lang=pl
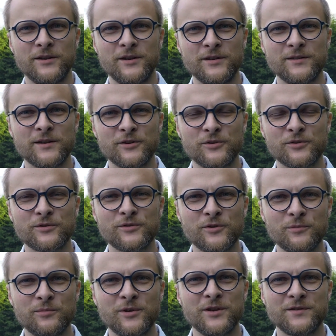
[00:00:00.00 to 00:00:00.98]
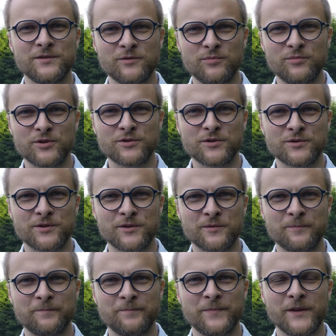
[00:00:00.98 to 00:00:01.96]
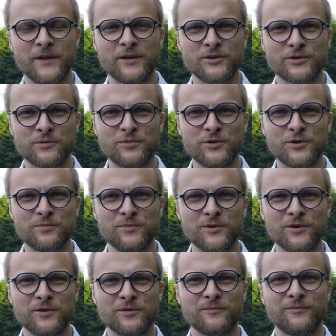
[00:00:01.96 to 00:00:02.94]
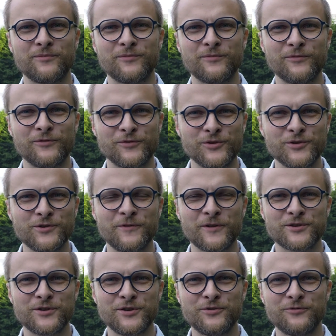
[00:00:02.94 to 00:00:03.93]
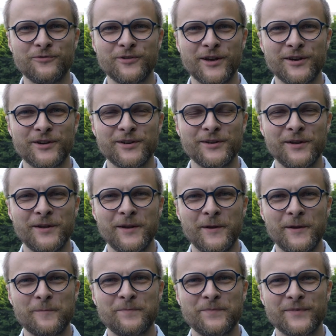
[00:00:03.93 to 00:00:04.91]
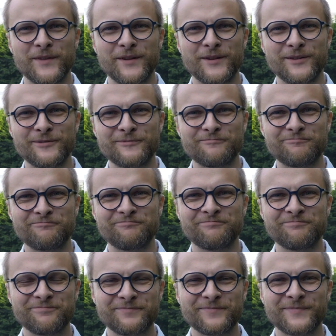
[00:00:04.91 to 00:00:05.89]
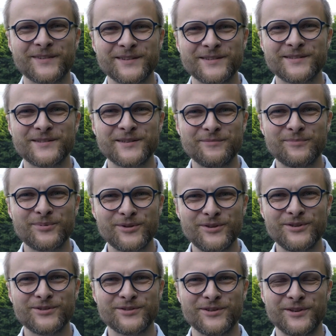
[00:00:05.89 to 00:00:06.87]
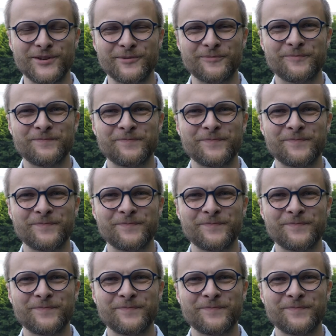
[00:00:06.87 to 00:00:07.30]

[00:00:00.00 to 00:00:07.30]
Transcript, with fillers: I tego Tobie i sobie życzę, żebyśmy w doświadczeniu wiary y, symbolicznie,